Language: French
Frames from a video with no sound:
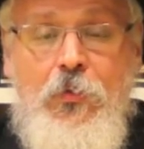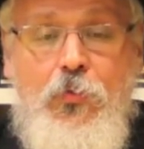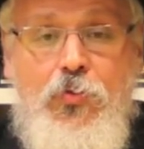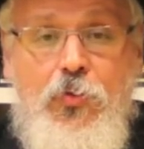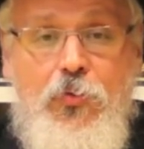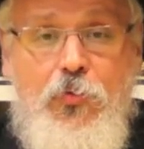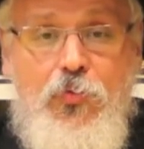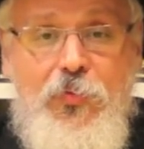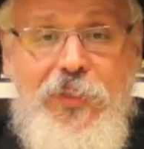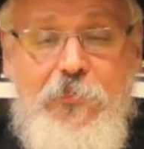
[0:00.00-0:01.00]
de sorte que
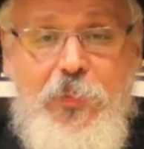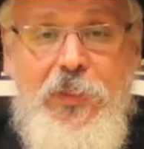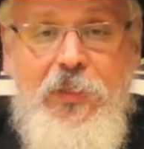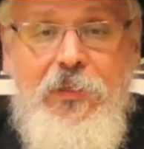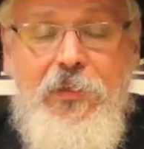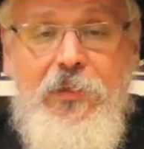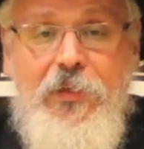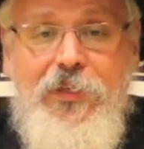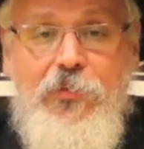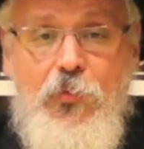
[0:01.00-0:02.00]
son esprit
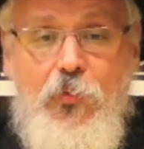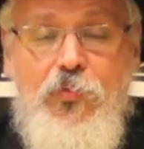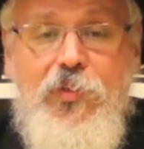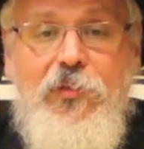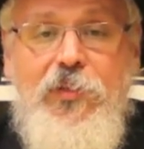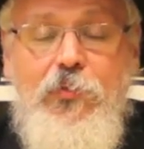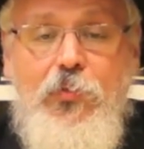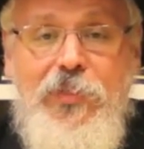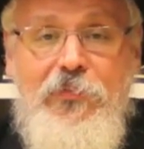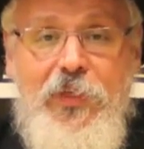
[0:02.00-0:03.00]
reste concentré
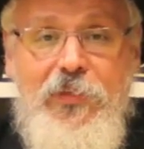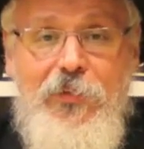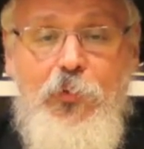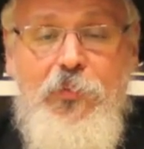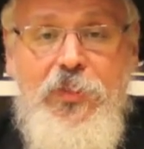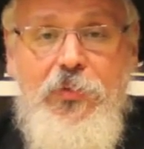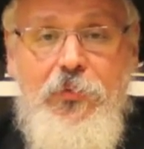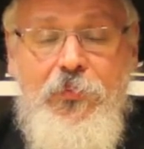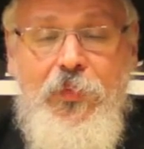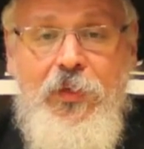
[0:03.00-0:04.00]
sur sa véritable mission.